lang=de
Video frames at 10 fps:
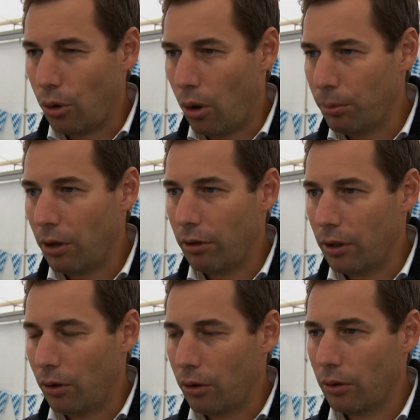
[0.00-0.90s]
kommt aber
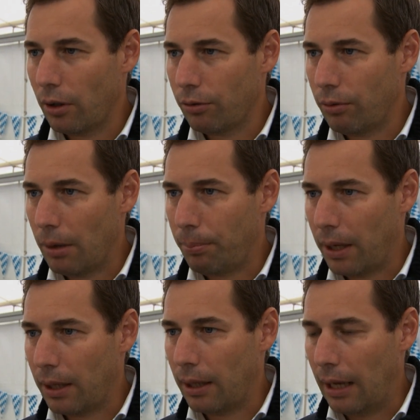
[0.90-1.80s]
noch, dass wir bei
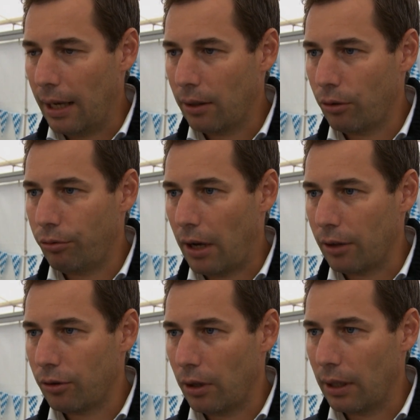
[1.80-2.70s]
den
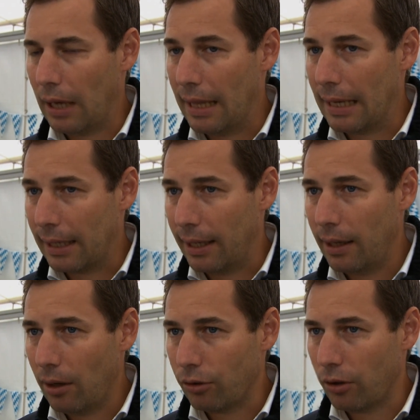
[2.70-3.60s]
Elektrofahrzeugen
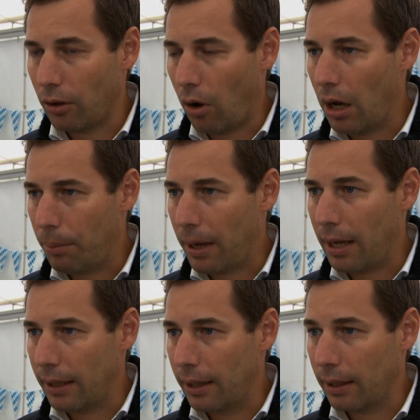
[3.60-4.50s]
Energie aus
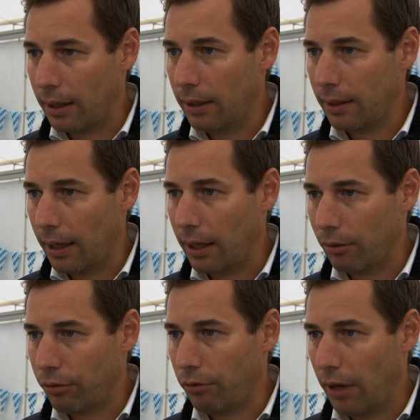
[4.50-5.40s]
erneuerbaren Energieträgern
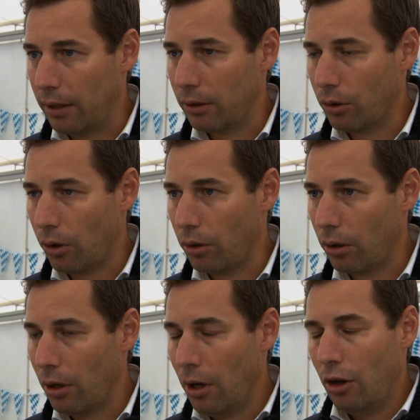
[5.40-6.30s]
verwenden können,
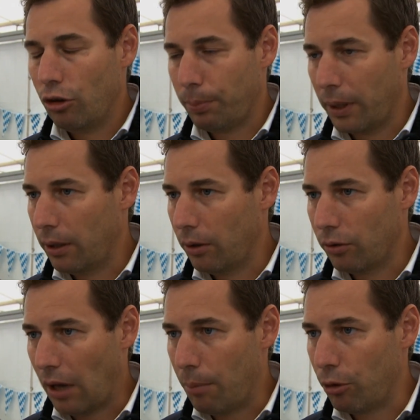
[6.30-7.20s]
sprich
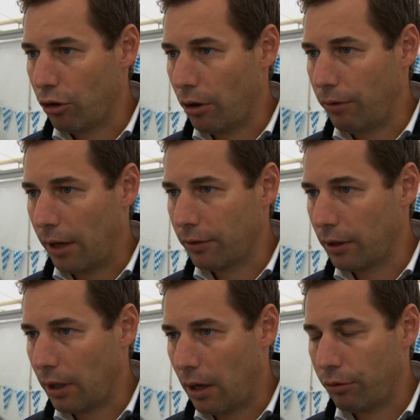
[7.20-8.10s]
aus heimischer
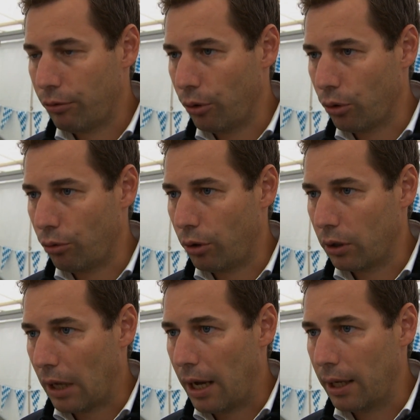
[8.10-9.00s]
Wasserkraft,
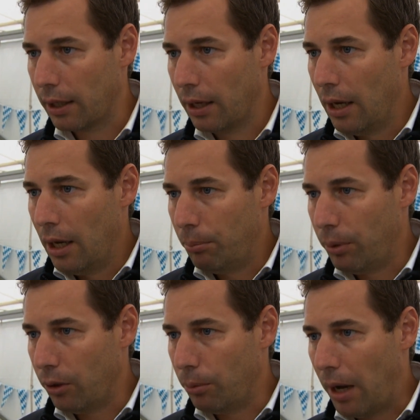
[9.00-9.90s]
Photovoltaik,
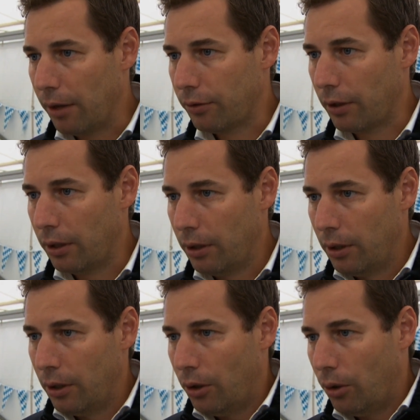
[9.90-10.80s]
Biomasse
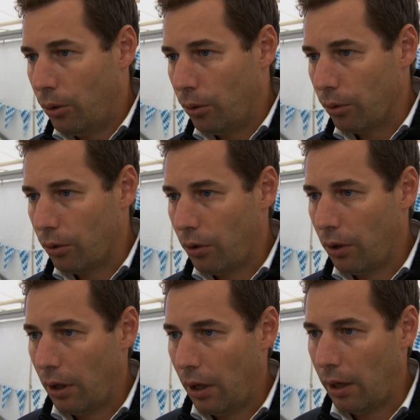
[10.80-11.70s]
und
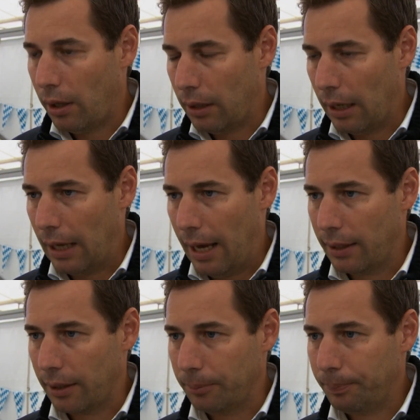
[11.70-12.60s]
äh,
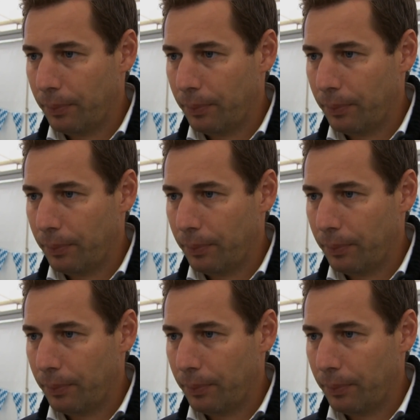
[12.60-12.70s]
dergleichen.